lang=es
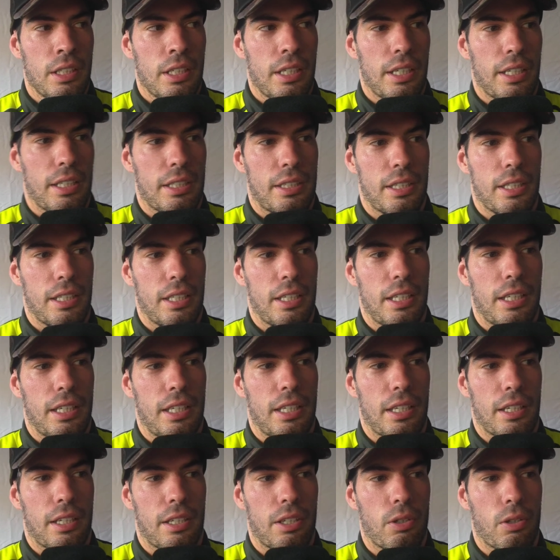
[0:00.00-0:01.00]

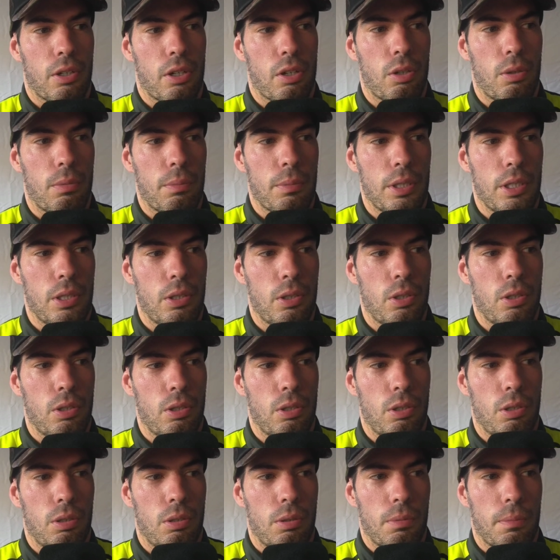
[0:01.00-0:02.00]
Este, creo que
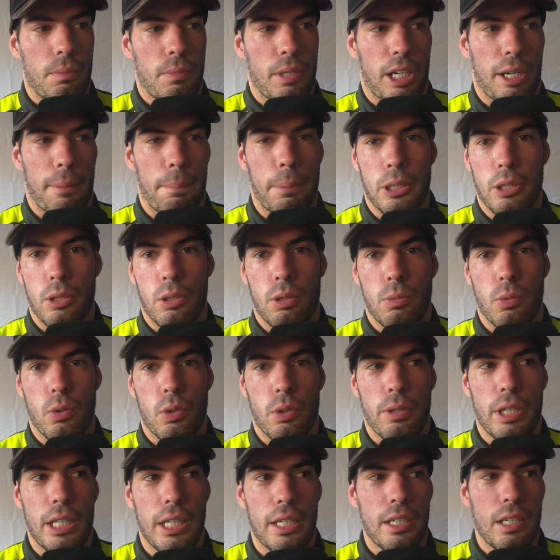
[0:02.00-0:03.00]
conmigo me respetó
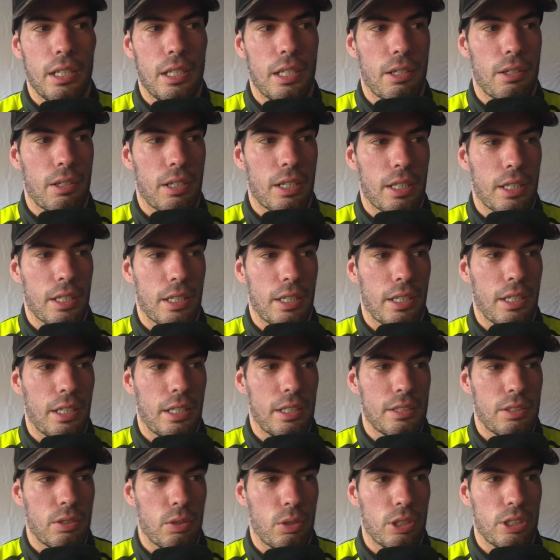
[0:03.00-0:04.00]
muy bien, la verdad
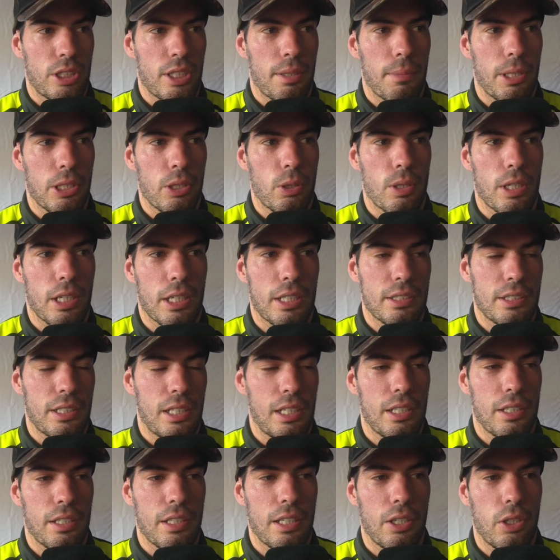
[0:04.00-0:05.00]
que son esas maniobras que
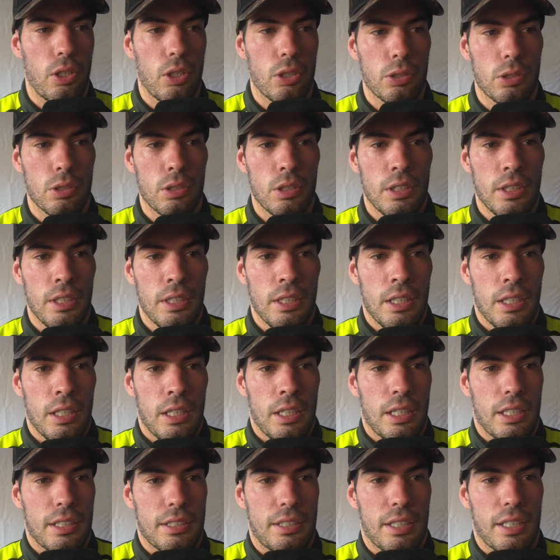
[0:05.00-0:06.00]
salen de a dos,
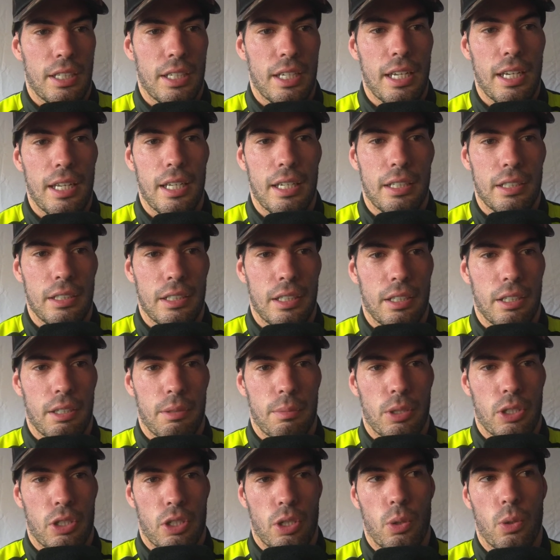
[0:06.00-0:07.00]
así que nada,
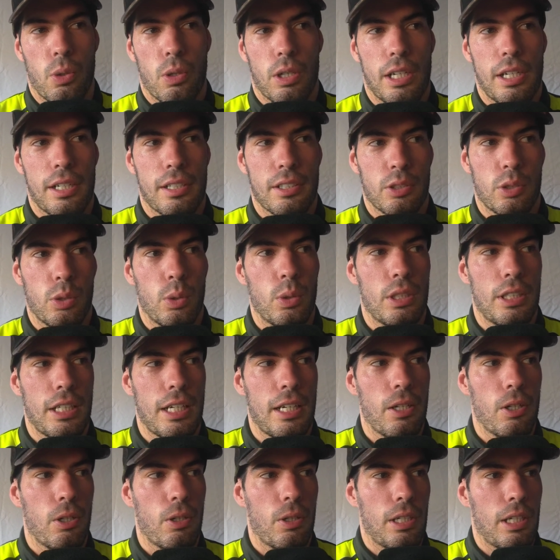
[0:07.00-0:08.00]
eh, me llevo un gran
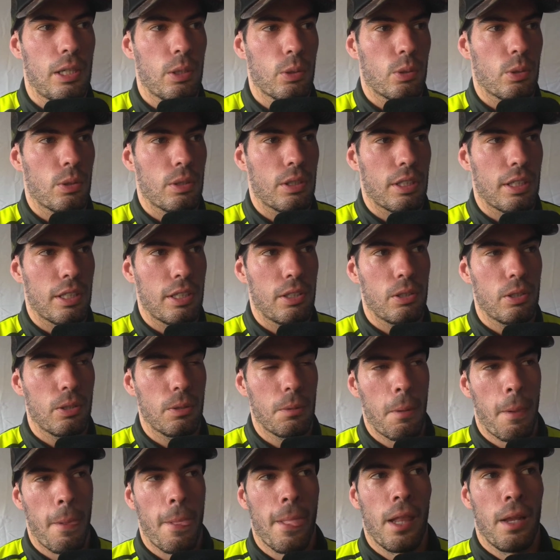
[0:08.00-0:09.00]
resultado, el auto
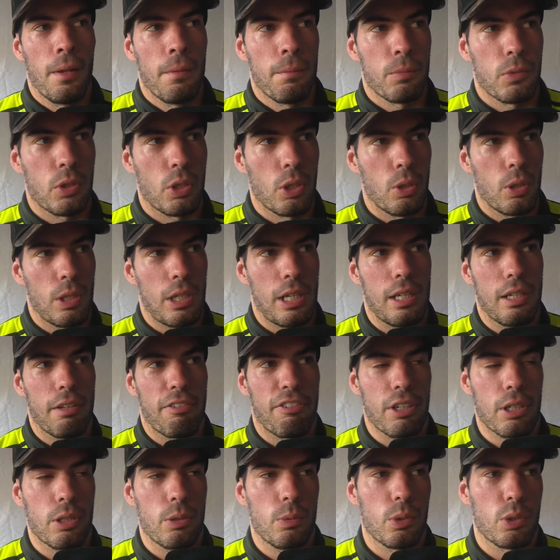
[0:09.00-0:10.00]
entero, todo la
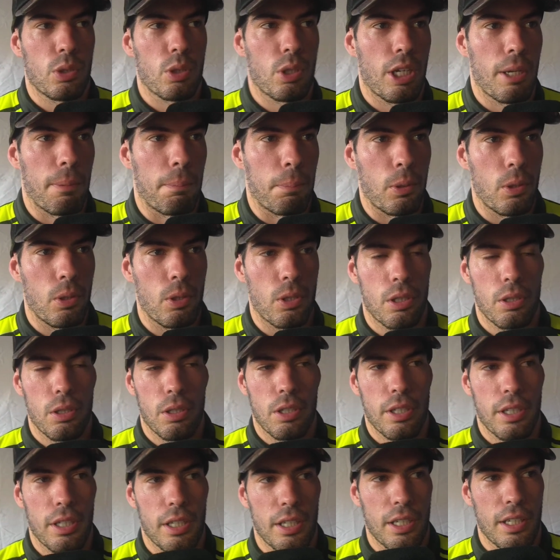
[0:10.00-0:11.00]
Alifraco Motor
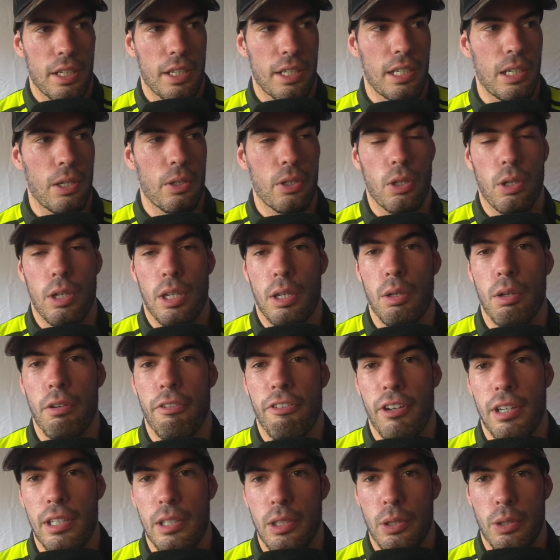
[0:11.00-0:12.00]
Sport, eh, Claudio
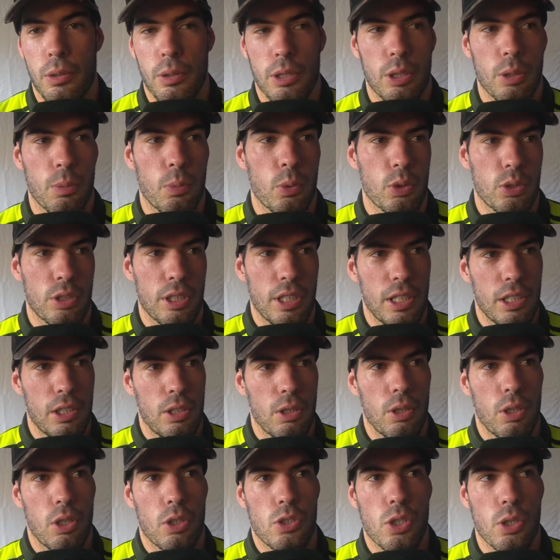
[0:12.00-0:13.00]
Garófalo, Beto Puciel,
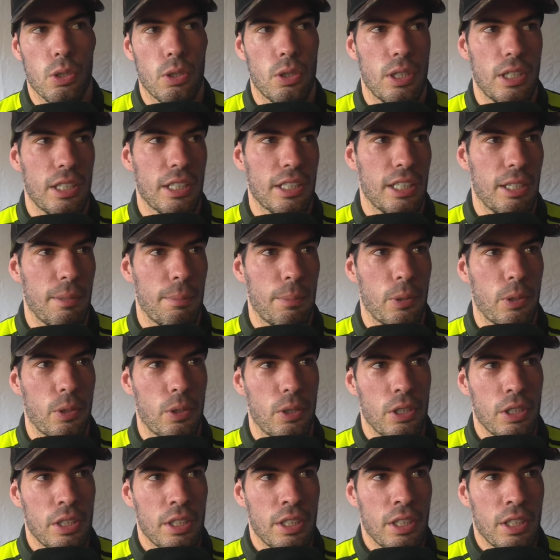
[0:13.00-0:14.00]
todos los chicos del
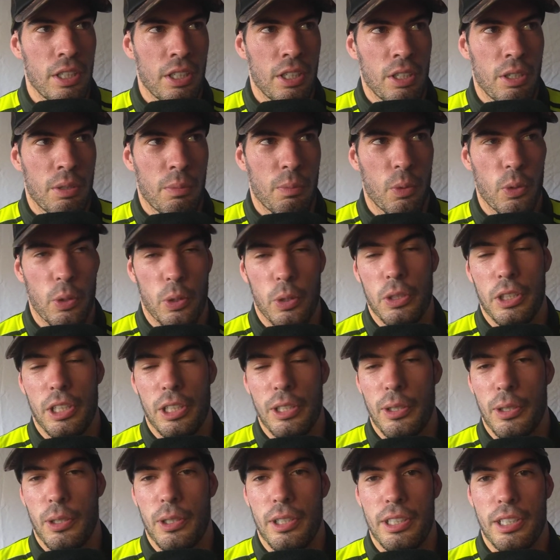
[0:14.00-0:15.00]
equipo muy
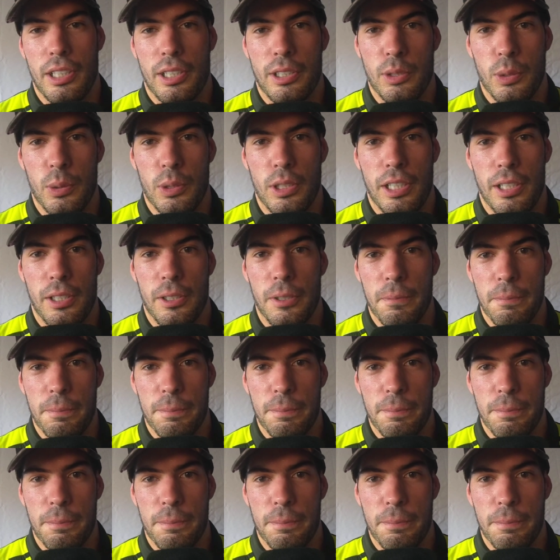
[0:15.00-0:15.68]
contentos con este resultado.